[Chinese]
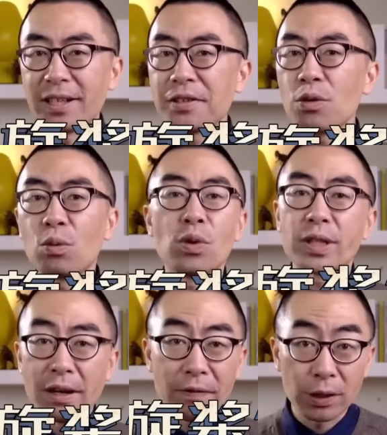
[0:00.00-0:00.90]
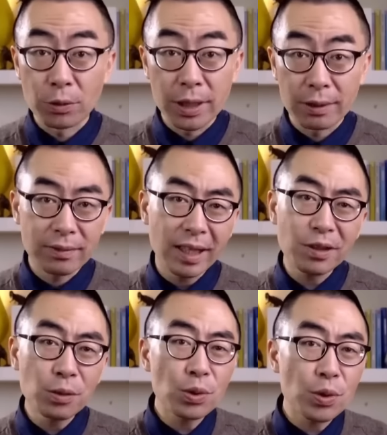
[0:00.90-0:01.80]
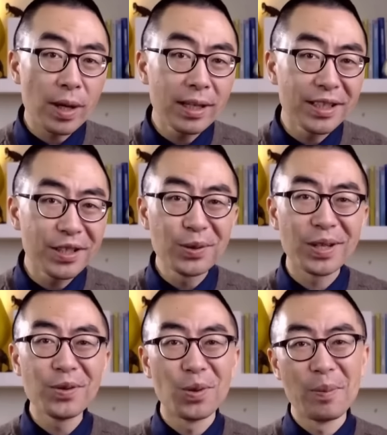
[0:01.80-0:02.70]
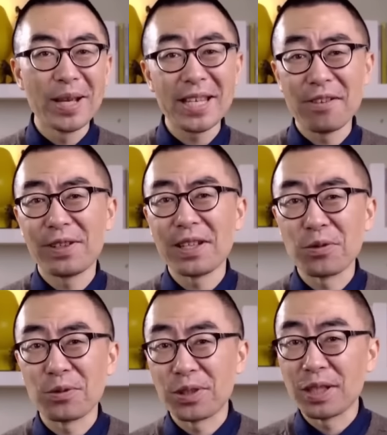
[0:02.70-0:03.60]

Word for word: 简称涡桨发动机。它的工作原理又跟我们也非常熟